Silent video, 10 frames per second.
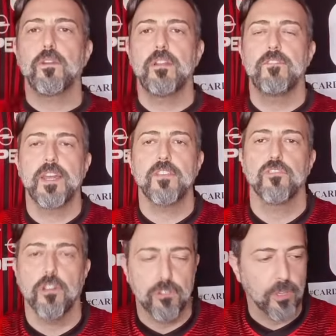nel
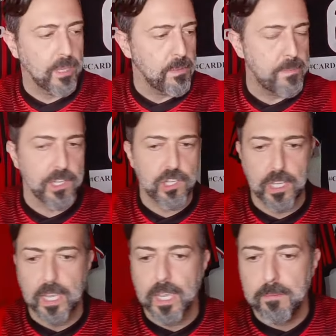Varesotto che mi
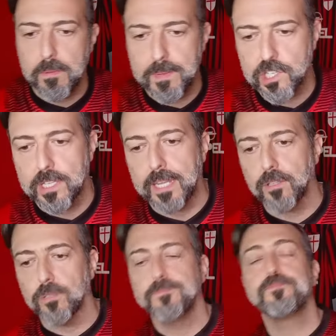piace, che mi piace
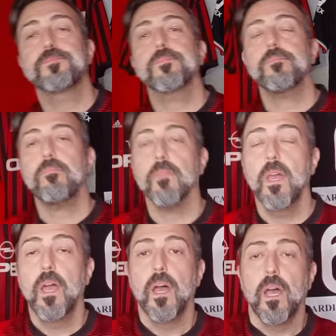tanto.
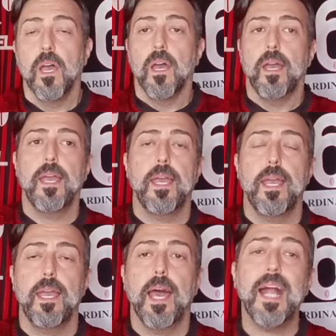
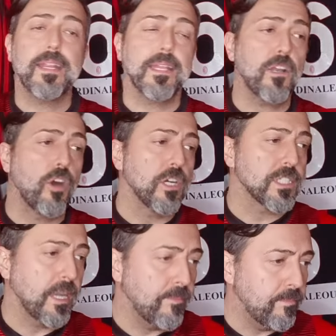Eh, altra cosa